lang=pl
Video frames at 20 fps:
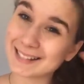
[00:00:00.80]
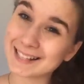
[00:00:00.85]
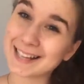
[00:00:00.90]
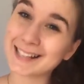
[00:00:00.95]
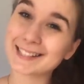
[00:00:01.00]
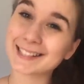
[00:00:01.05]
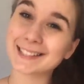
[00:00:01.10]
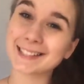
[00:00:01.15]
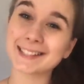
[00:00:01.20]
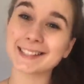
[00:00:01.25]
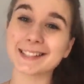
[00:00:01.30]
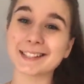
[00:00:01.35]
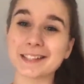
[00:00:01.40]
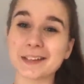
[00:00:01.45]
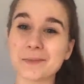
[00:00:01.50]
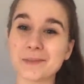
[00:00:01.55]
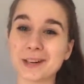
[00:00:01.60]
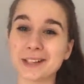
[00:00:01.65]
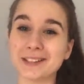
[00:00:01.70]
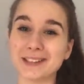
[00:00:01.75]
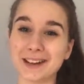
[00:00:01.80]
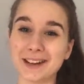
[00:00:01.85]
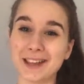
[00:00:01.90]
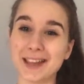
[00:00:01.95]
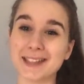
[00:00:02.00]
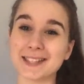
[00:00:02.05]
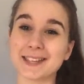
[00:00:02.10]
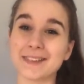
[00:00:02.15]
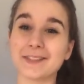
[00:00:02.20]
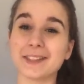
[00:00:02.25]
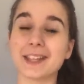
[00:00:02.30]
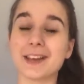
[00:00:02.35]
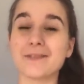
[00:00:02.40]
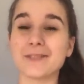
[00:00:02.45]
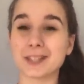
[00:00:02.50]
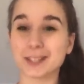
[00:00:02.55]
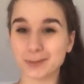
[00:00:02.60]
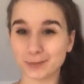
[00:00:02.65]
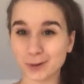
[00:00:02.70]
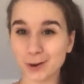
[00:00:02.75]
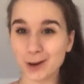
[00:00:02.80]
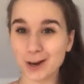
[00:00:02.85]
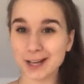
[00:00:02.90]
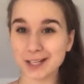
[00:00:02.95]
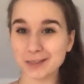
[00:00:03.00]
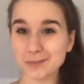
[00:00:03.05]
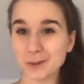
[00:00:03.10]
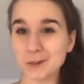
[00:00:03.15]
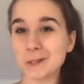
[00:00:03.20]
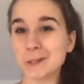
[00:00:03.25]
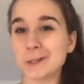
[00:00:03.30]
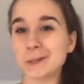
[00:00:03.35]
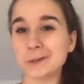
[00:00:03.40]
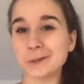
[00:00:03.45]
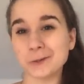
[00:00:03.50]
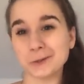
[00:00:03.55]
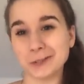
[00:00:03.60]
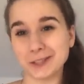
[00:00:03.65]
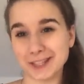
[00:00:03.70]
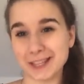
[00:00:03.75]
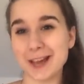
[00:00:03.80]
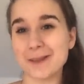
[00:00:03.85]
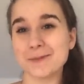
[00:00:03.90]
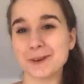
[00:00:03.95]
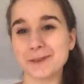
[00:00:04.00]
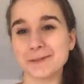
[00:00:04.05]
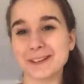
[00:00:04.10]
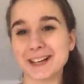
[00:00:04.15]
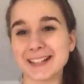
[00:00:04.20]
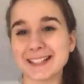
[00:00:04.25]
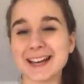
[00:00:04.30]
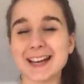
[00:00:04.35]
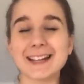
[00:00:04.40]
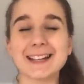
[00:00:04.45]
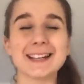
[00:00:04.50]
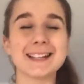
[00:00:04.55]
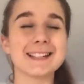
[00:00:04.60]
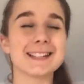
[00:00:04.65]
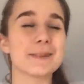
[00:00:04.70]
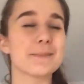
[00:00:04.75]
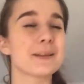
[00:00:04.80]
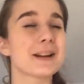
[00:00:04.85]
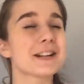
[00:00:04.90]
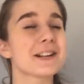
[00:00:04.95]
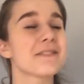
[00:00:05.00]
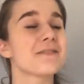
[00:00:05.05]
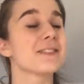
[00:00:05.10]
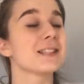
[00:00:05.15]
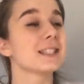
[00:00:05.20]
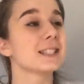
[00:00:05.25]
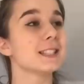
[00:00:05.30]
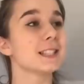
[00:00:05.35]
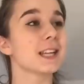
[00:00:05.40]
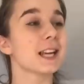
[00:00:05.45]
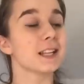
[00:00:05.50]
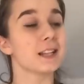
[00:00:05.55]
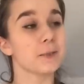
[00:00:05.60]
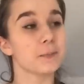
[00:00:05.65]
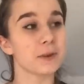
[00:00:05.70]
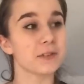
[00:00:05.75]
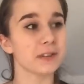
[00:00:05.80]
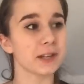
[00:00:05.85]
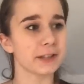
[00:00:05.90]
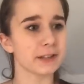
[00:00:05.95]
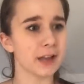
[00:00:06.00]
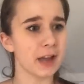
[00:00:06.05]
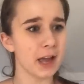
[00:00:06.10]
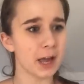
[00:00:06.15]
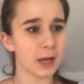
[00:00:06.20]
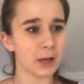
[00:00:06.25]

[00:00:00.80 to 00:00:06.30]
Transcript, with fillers: Cześć, dzień dobry internecie, witam Was w kolejnym odcinku na moim kanale i zapraszam Was dzisiaj na pewien